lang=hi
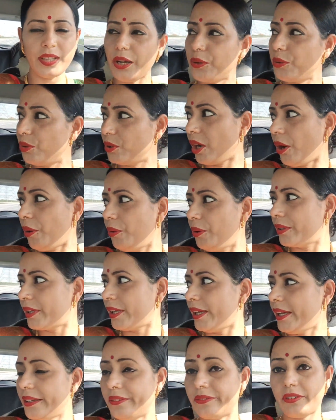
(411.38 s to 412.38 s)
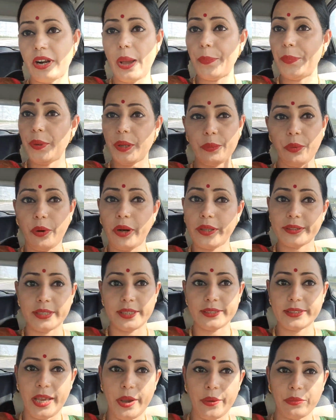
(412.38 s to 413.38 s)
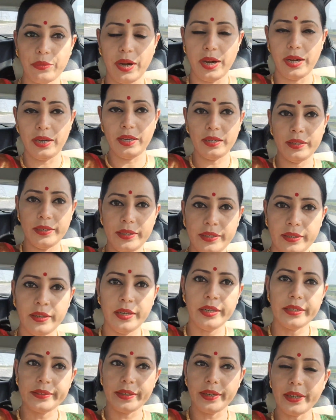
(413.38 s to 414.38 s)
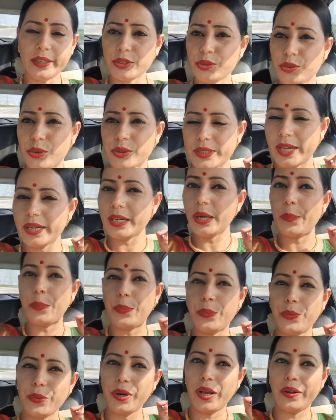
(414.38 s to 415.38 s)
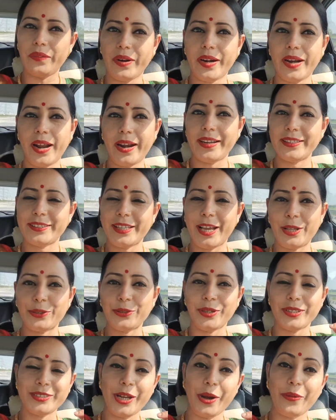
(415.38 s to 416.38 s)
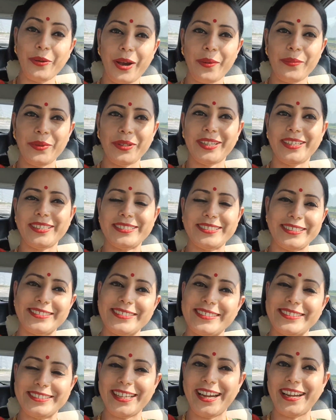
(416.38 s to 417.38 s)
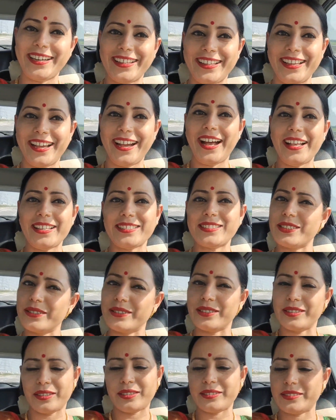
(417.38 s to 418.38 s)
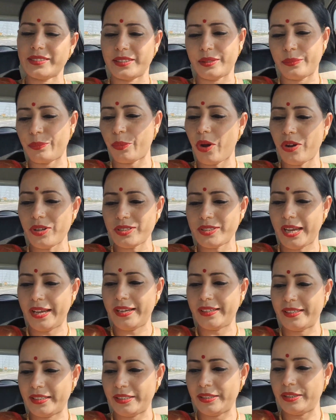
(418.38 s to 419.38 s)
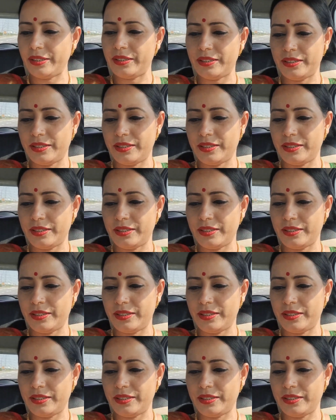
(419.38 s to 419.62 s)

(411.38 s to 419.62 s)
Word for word: ना गुड़गांव होके ट्रैफिक बहुत रहता है वहाँ ट्रक जो होता है ना पूरा भरा रहता है तो अच्छा हुआ हम इधर से जा रहे हैं आज पहुँच जाएंगे